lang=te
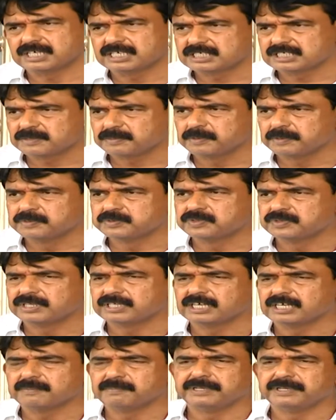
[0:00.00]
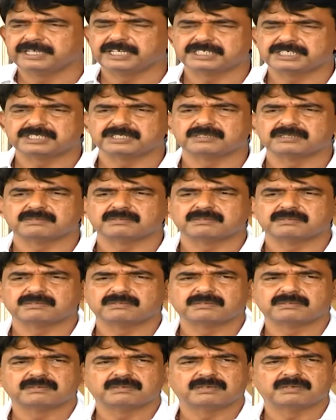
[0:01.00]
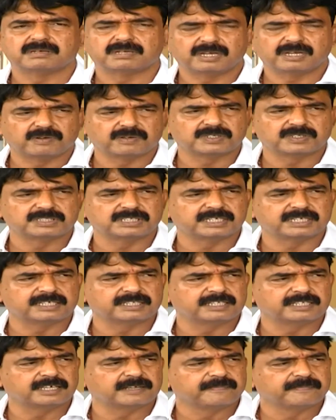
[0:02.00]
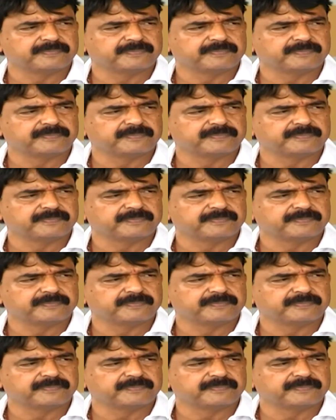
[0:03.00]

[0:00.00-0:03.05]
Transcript: రాష్ట్ర ప్రభుత్వానికి అప్లికేషన్ రావటం జరిగింది